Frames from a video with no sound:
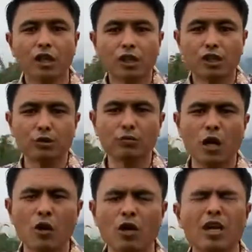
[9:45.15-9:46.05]

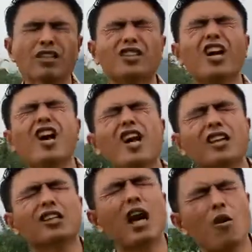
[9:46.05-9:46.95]
Semua orang
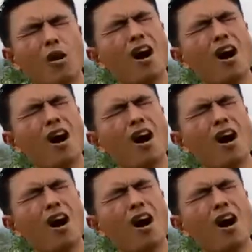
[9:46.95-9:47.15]
tertawa.